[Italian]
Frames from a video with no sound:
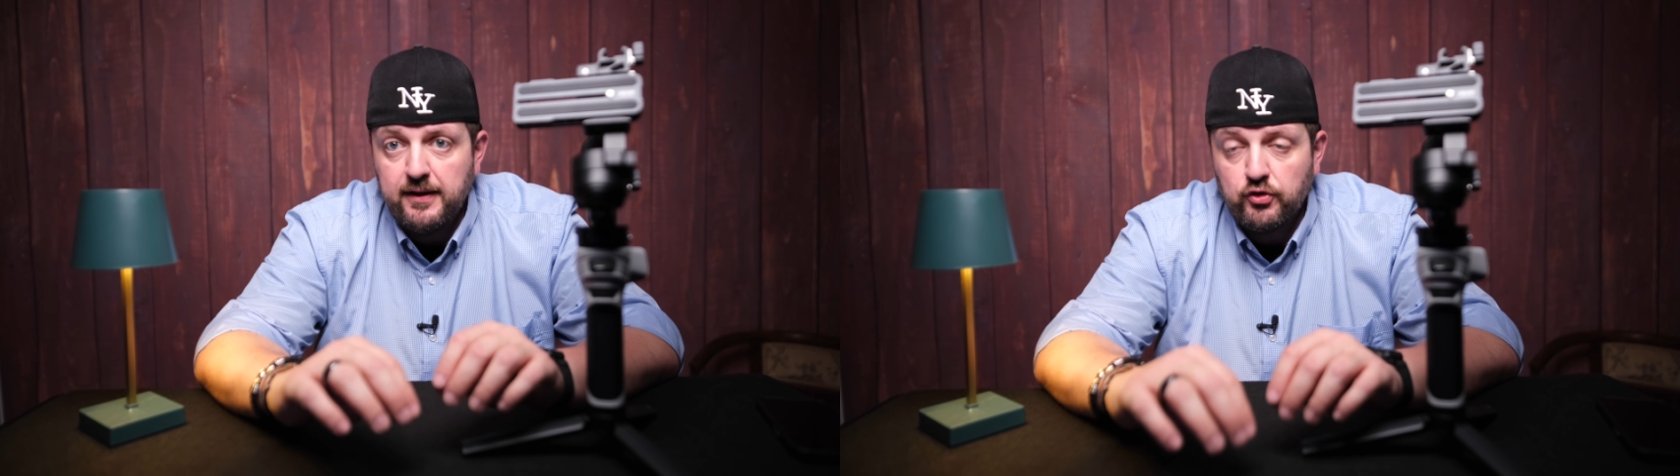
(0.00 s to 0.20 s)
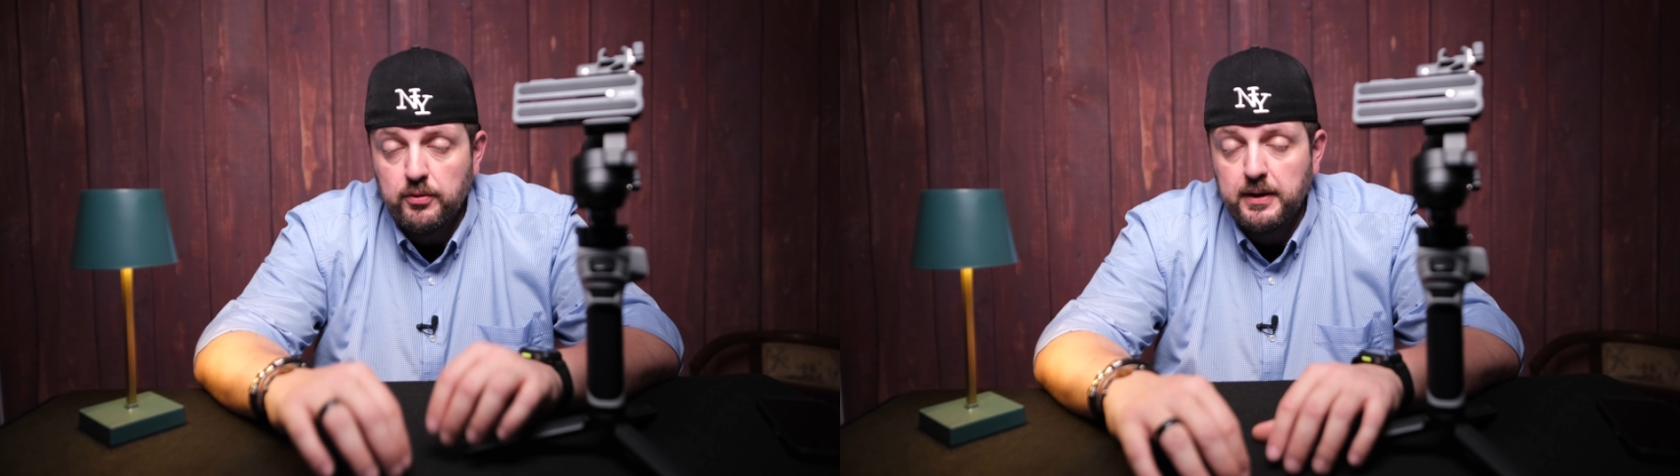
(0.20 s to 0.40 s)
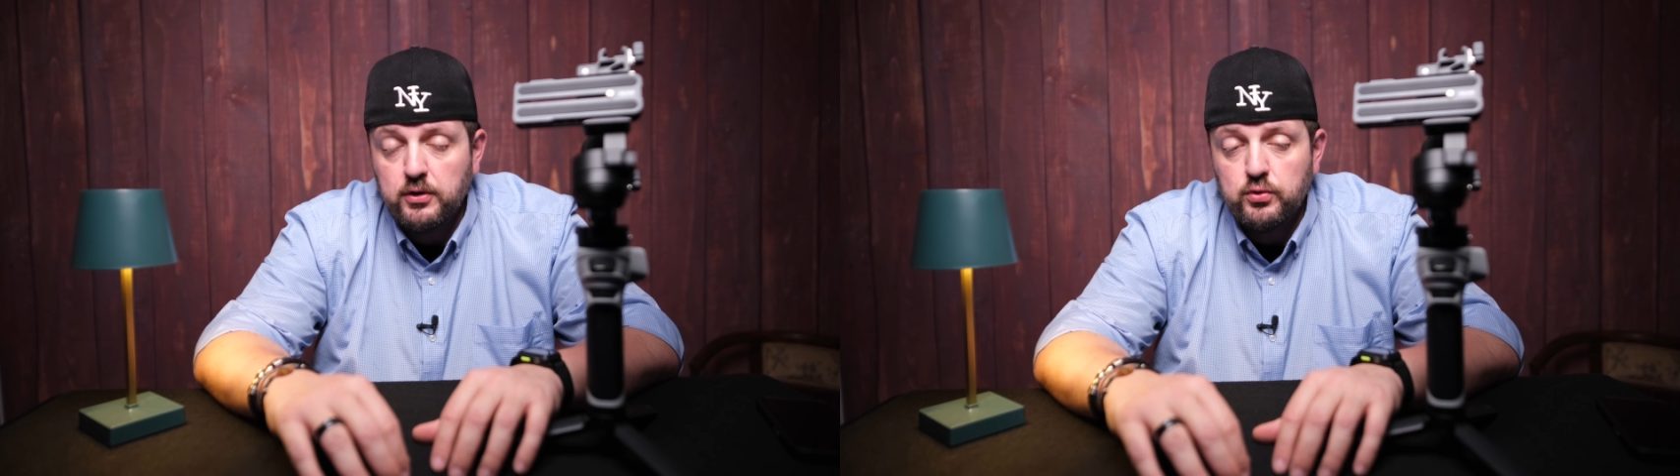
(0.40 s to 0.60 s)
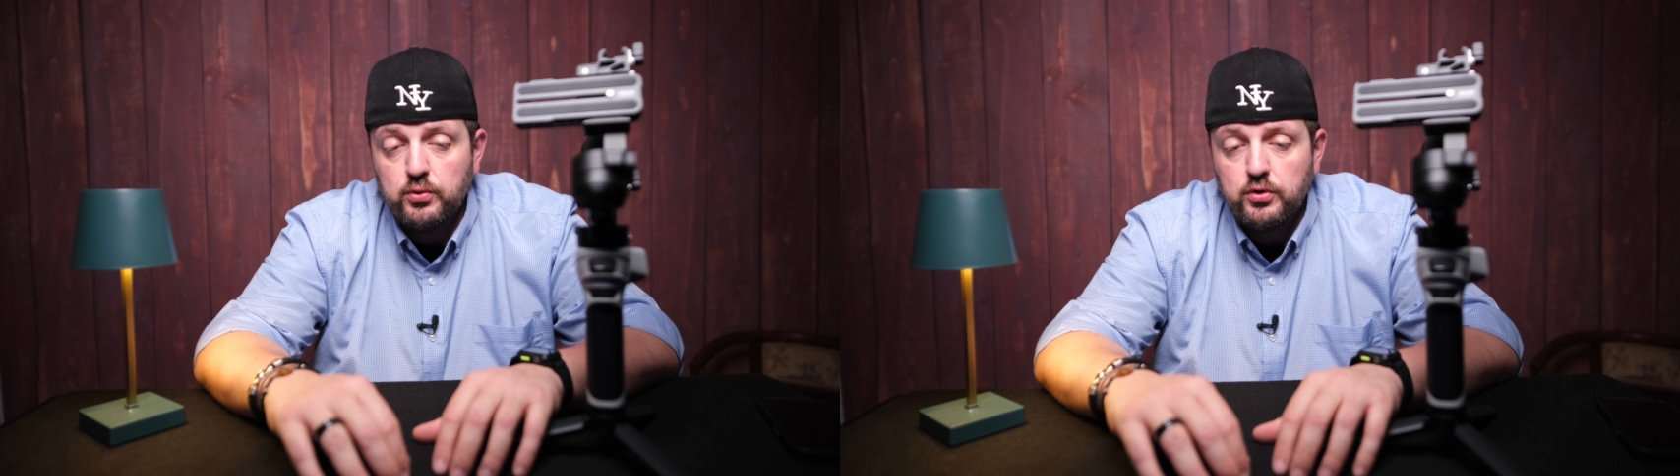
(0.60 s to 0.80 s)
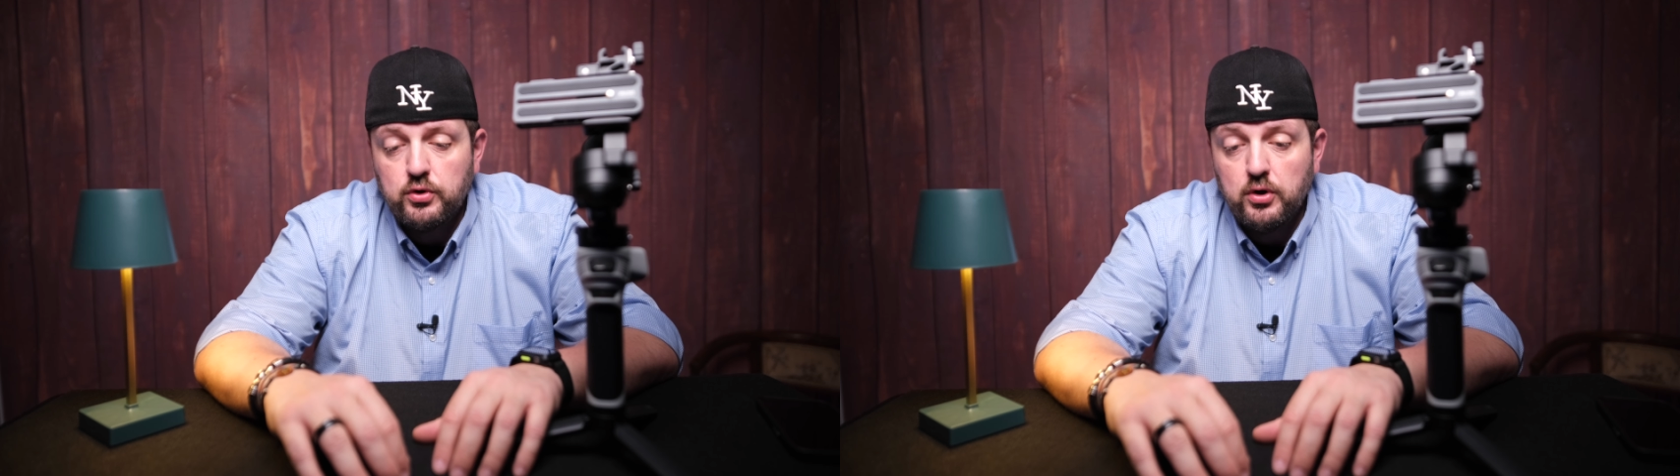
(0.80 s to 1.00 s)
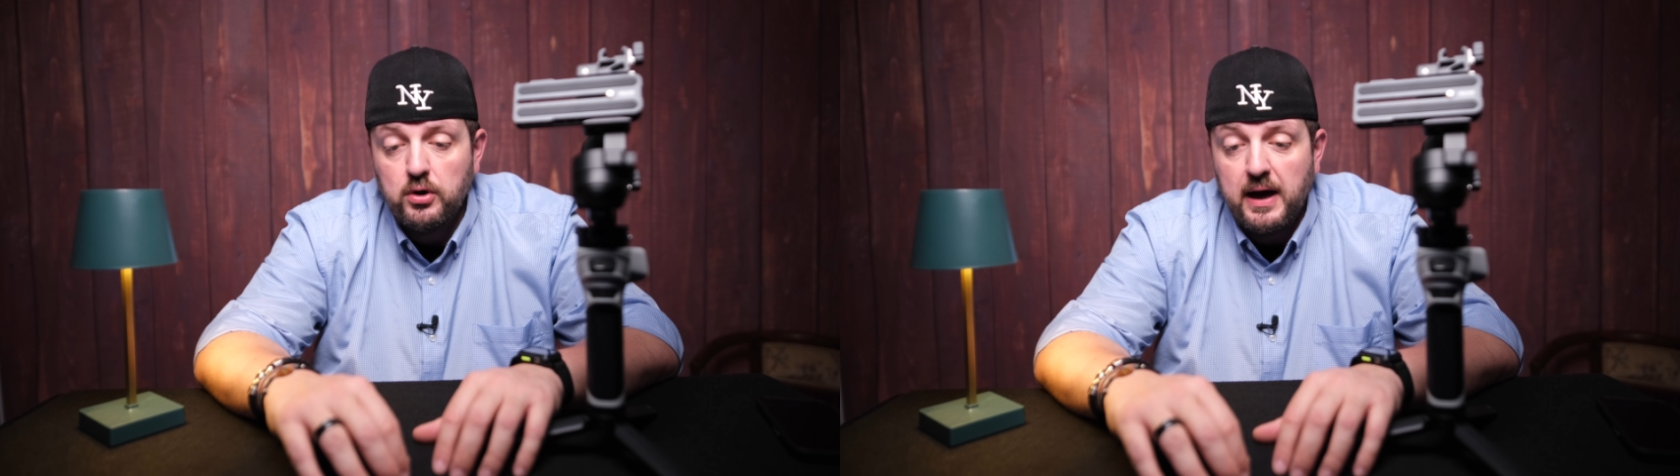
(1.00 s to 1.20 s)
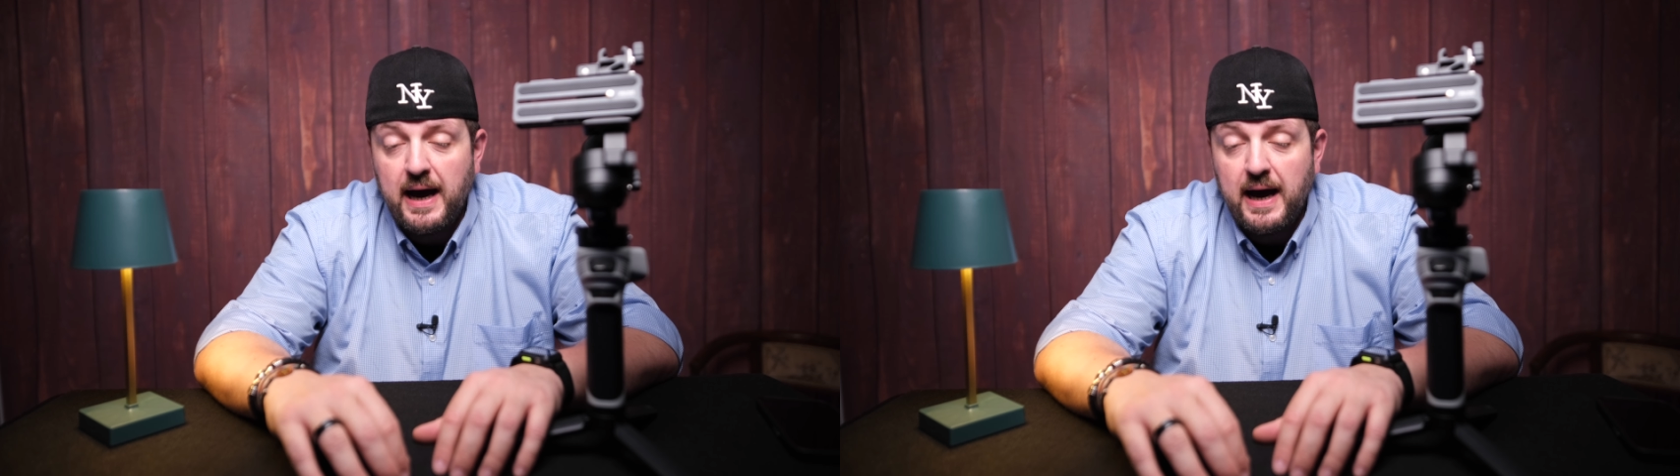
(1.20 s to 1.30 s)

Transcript: soprattutto